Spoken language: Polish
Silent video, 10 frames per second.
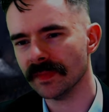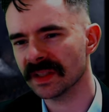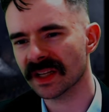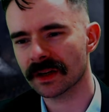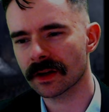
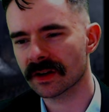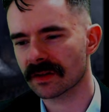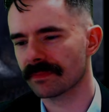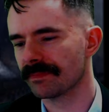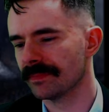Tak
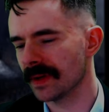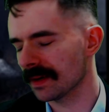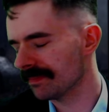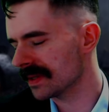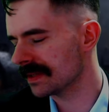
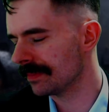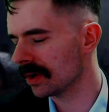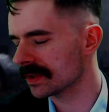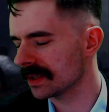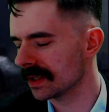bez
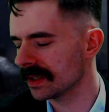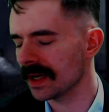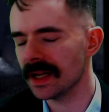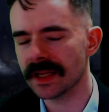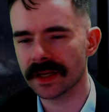emocji,
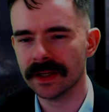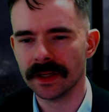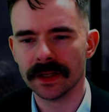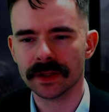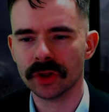generalnie
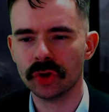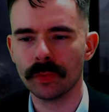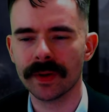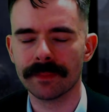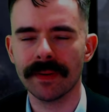
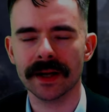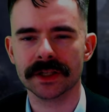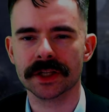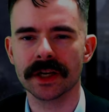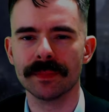Dubiel
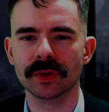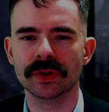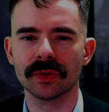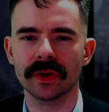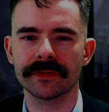bardziej się
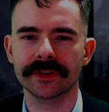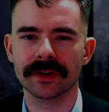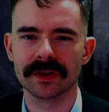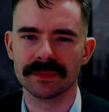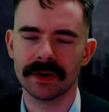emocjonuje w tej
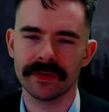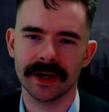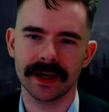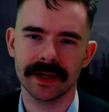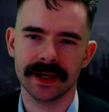
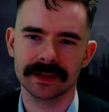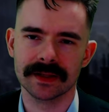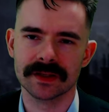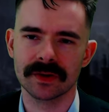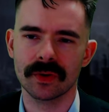rozmowie jak
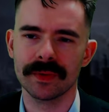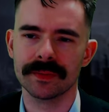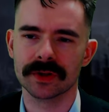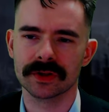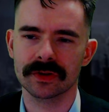ten Sru,
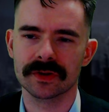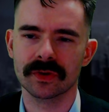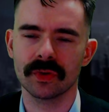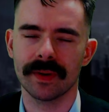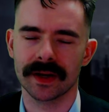mimo że to
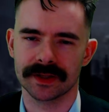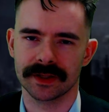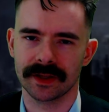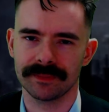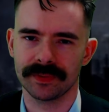Sru
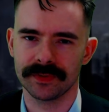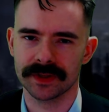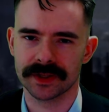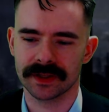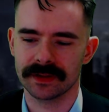bardziej tam
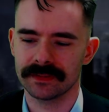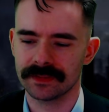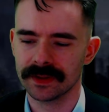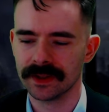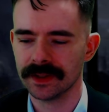powinien się
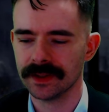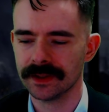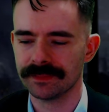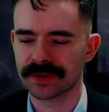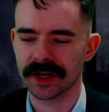
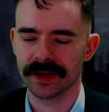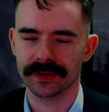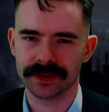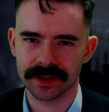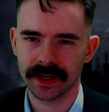
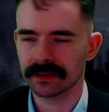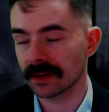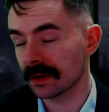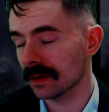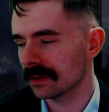przejąć, nie? A on
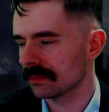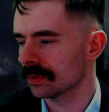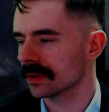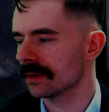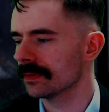taki, no
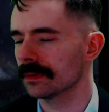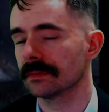to whatever.